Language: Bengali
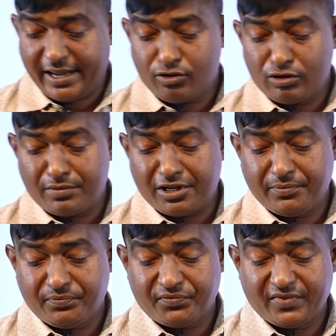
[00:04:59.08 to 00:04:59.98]
এখন আমরা
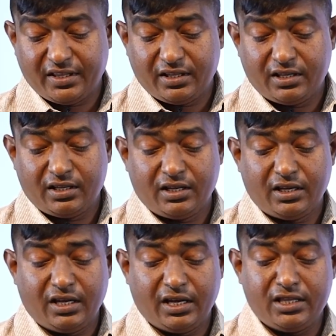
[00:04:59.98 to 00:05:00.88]

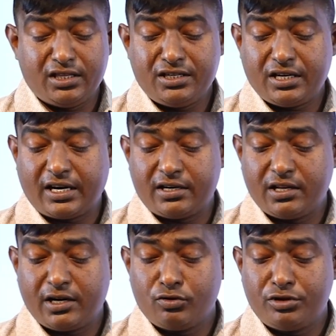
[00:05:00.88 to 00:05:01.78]
এই তিনটি কার্ড
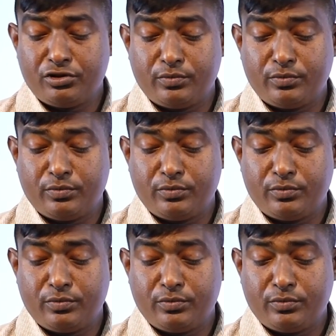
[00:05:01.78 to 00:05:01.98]
দ্বারা গঠিত